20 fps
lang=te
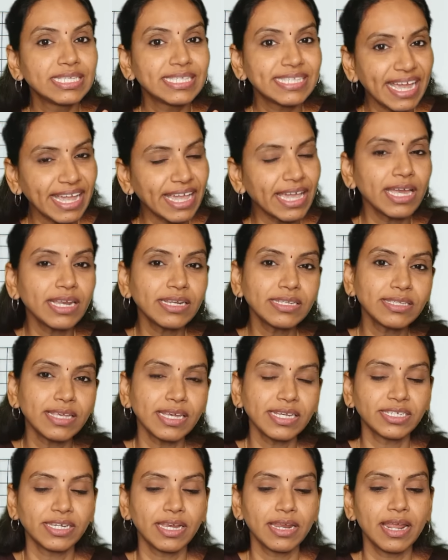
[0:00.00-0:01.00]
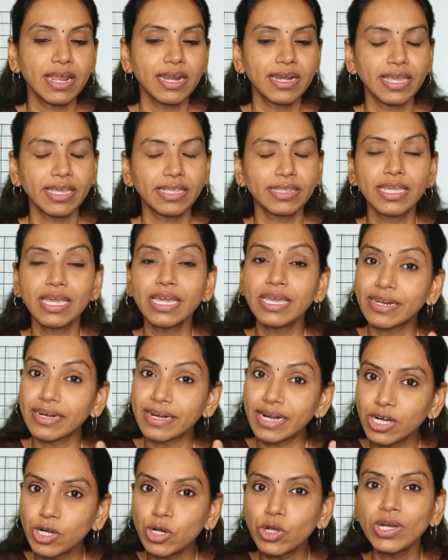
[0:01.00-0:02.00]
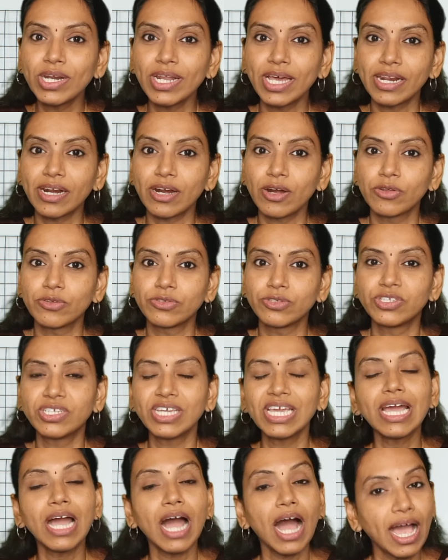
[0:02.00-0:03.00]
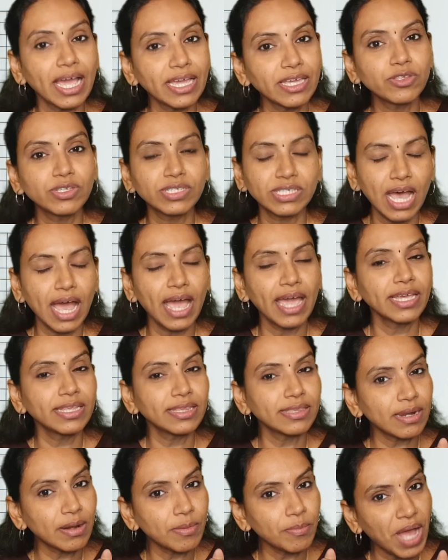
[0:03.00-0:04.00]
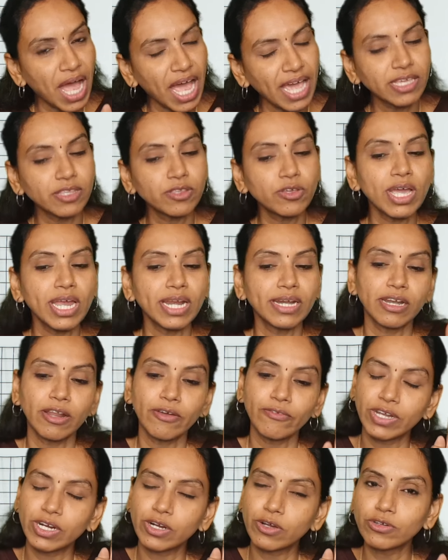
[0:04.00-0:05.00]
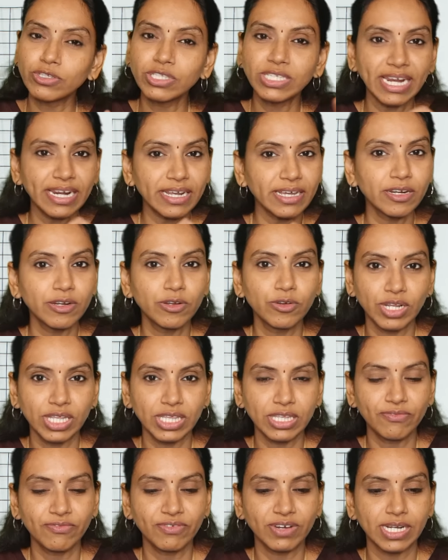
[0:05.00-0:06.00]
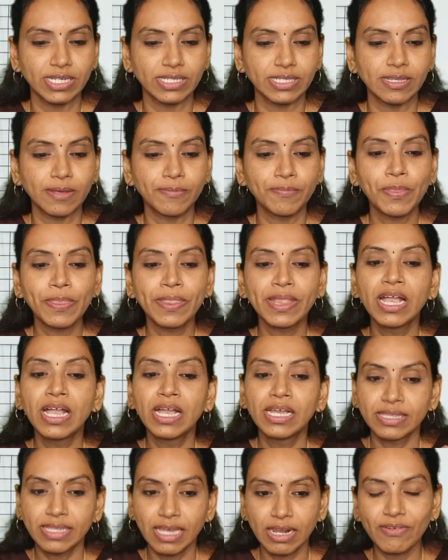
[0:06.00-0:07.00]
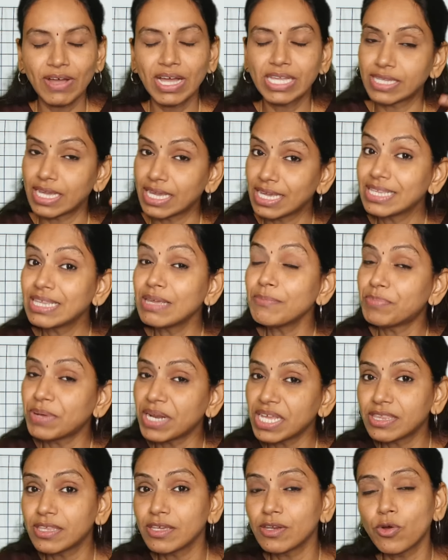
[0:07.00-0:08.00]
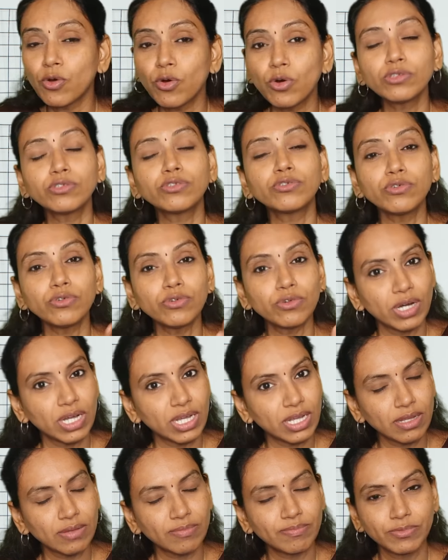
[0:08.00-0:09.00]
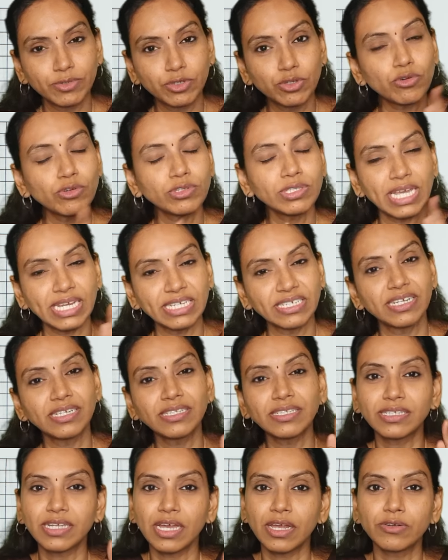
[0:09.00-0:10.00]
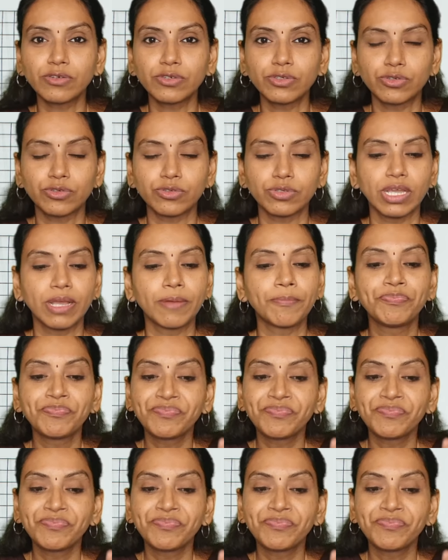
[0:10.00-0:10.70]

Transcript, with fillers: సెకండ్ సెషన్ అనేది రెండున్నర నుంచి ఐదు సాయంత్రం ఐదు గంటల వరకు జరగనున్నది ఫ్రెండ్స్ తర్వాత ఇది ప్రతిరోజు టూ సెషన్స్ జరుగుతుంది